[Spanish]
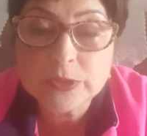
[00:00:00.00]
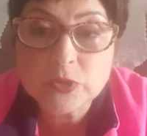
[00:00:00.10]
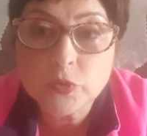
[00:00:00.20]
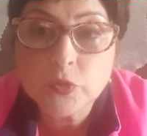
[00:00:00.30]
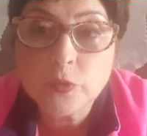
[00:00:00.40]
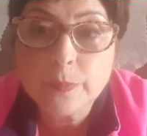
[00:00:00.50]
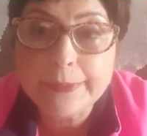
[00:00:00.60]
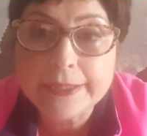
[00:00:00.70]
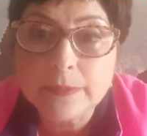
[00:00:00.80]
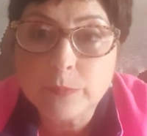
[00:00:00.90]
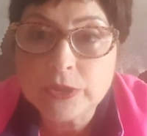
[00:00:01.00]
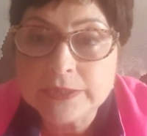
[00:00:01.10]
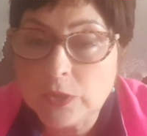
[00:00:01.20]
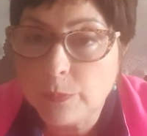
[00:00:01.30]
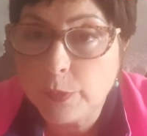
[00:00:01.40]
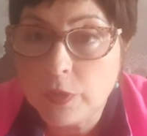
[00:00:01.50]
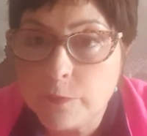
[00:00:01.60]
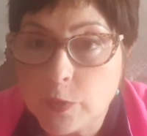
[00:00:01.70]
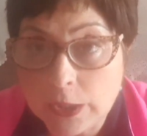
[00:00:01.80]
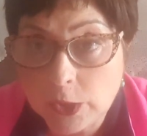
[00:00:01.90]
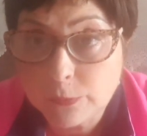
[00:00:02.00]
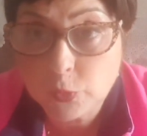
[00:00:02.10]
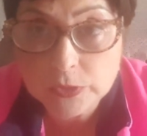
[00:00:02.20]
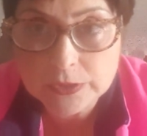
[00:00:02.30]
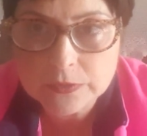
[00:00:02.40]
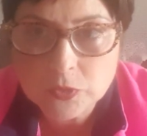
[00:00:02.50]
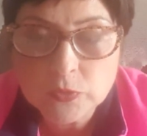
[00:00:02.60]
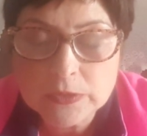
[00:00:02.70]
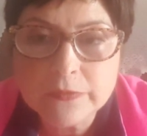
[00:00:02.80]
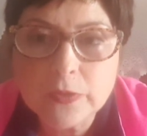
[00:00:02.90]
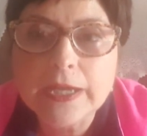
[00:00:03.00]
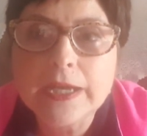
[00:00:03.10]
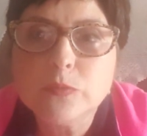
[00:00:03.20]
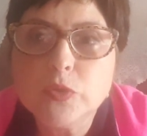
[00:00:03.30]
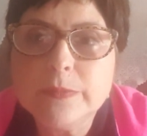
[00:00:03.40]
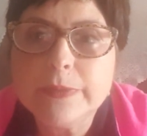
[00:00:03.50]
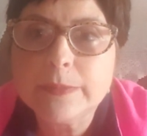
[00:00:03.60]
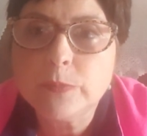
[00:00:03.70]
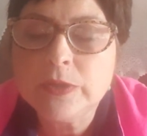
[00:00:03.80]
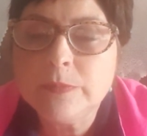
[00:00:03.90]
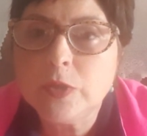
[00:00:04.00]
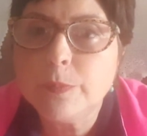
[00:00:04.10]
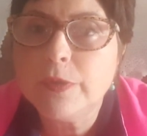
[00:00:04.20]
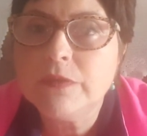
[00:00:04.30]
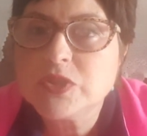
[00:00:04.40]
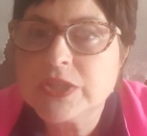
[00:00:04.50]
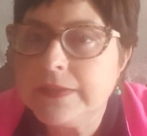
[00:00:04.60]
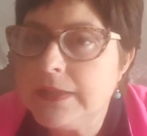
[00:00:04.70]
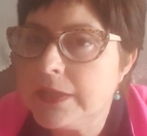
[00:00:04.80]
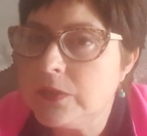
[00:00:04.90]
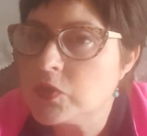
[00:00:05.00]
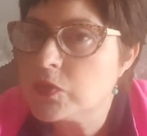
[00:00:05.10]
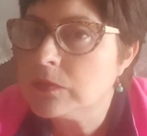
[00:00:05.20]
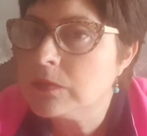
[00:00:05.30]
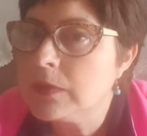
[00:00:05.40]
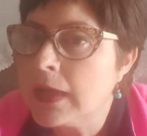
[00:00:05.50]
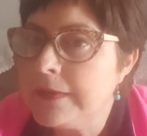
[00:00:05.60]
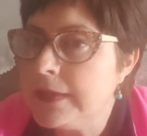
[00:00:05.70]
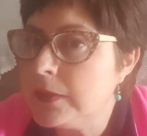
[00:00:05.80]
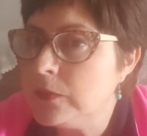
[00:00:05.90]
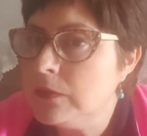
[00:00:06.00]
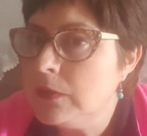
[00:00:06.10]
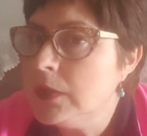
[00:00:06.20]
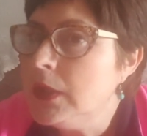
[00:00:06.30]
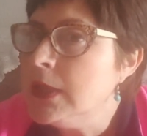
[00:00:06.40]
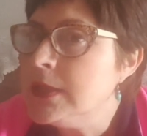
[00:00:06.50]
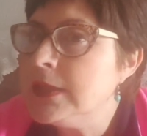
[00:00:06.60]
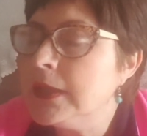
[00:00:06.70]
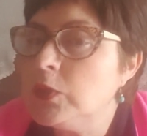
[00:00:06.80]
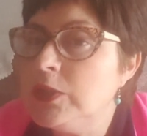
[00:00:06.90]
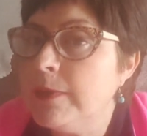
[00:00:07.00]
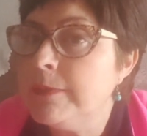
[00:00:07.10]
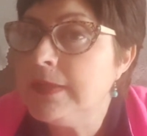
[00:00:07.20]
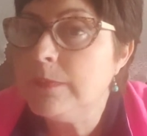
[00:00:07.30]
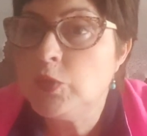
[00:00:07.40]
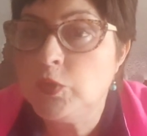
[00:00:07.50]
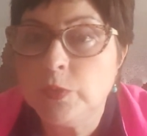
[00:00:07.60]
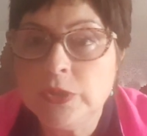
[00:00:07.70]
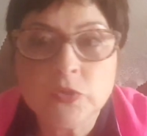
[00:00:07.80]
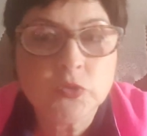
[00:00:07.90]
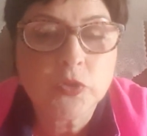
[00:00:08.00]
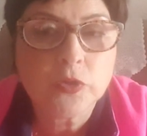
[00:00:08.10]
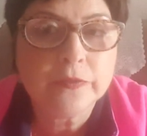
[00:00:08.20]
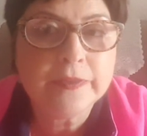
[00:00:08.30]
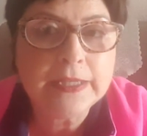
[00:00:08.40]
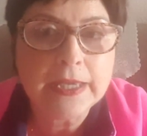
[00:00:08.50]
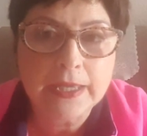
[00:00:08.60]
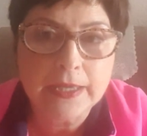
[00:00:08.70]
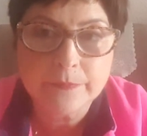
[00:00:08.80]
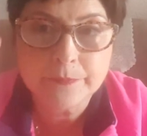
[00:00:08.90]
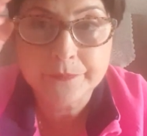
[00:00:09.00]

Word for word: sobre todo para ponerte los polvos, la kabuki. Yo utilizo la kabuki para ponerme los polvos a diarios, a diario. Chica, últimamente me estoy poniendo todos los días